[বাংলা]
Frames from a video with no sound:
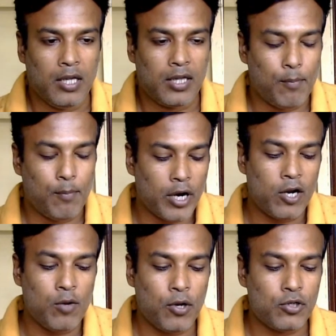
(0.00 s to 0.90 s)
তা মগের
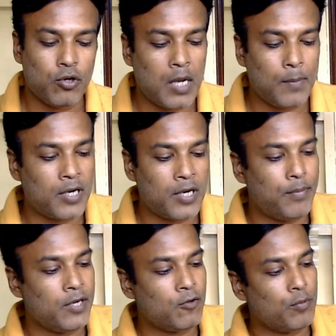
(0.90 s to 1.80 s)
ওপরেও যখন আপনারা
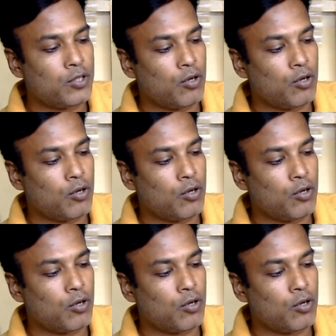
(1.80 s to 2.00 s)
প্রিন্ট করবেন